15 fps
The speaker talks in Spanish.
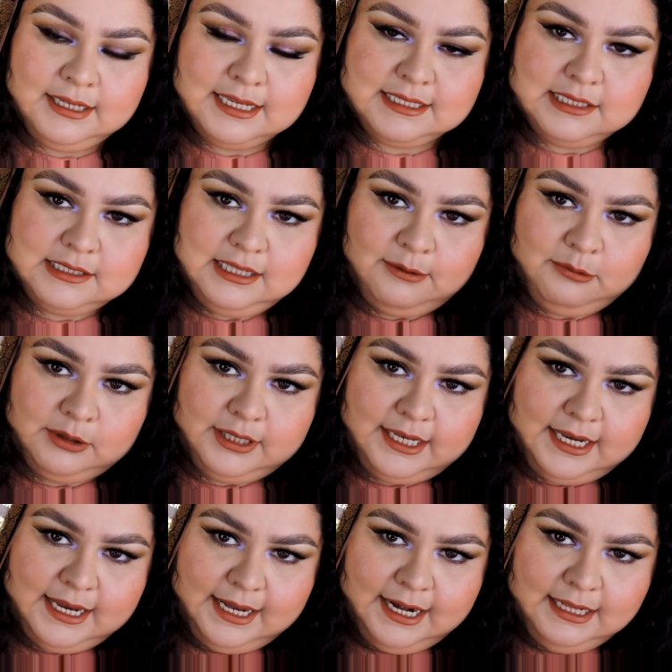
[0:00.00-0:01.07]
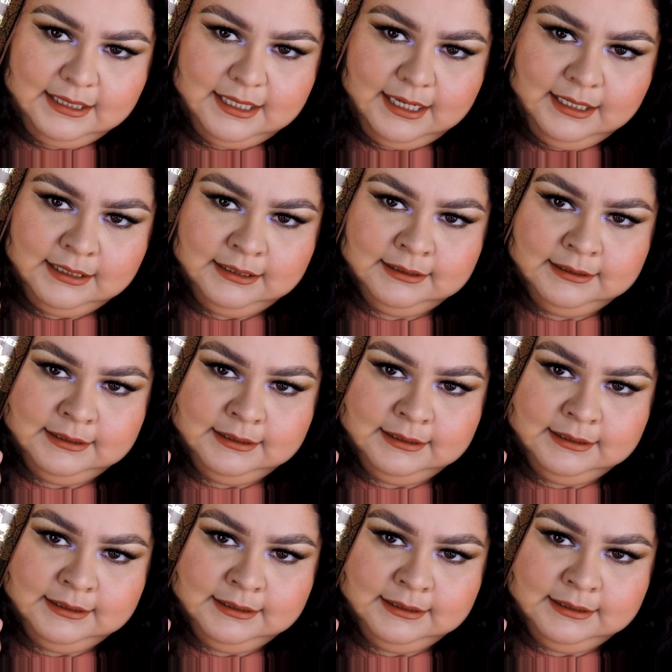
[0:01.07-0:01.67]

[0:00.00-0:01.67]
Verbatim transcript: que esta es la botella grande